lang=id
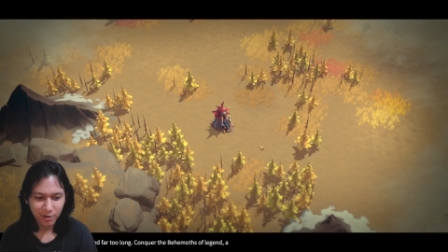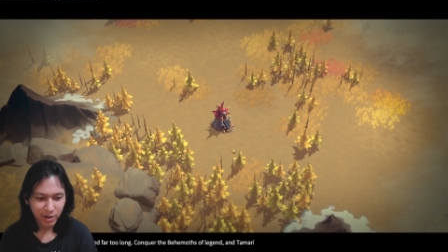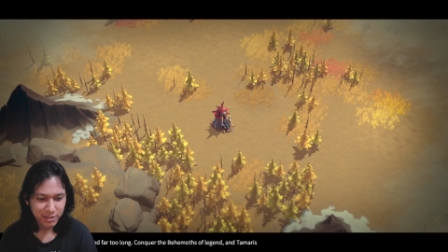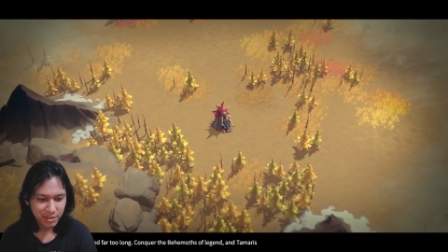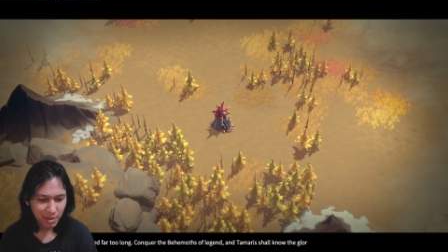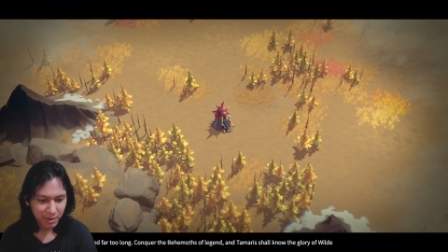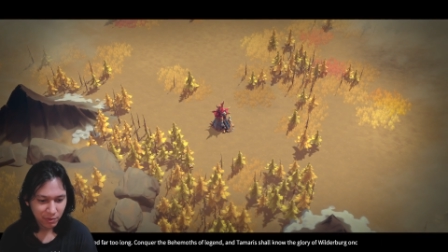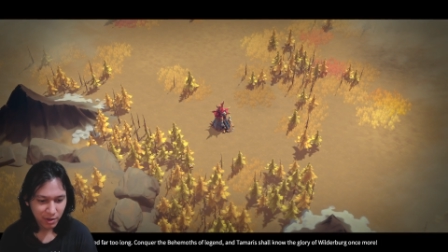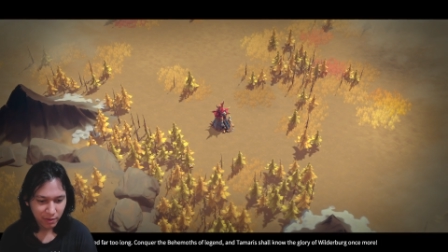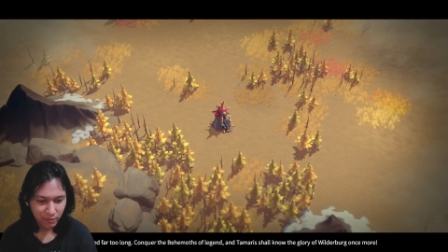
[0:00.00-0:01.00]
Oke, di sini apa ya?
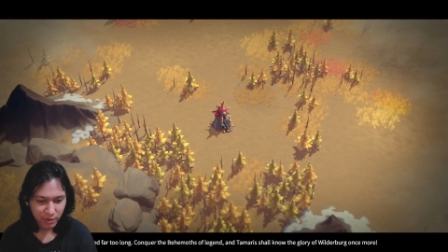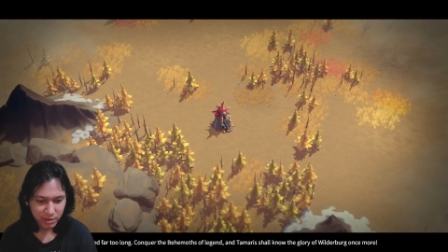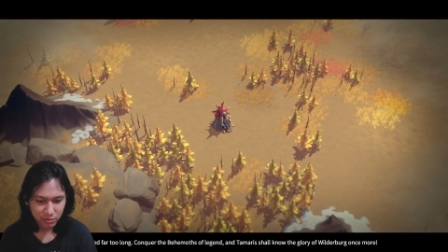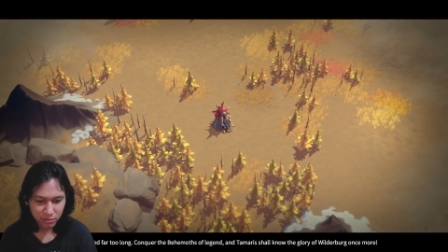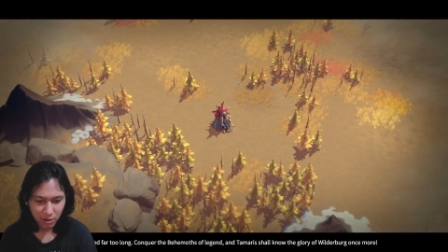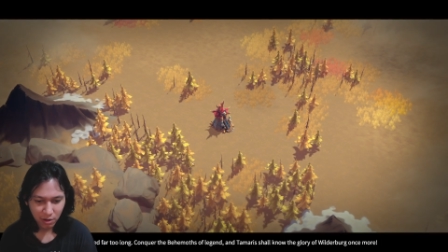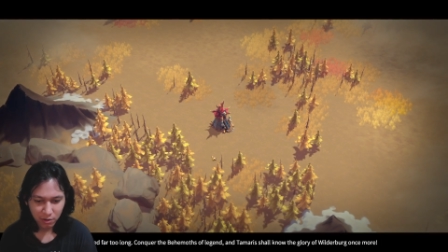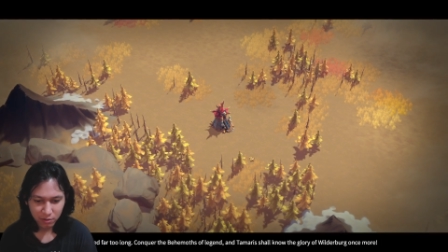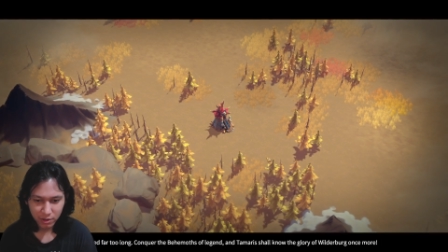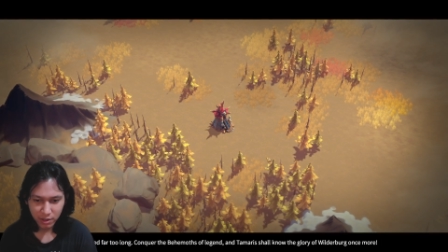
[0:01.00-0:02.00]
We have writing to the
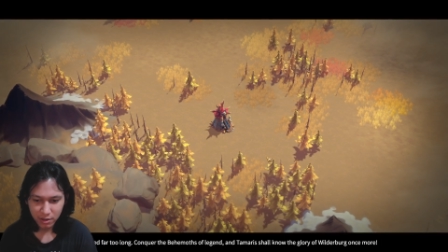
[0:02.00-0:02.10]
long. Oke.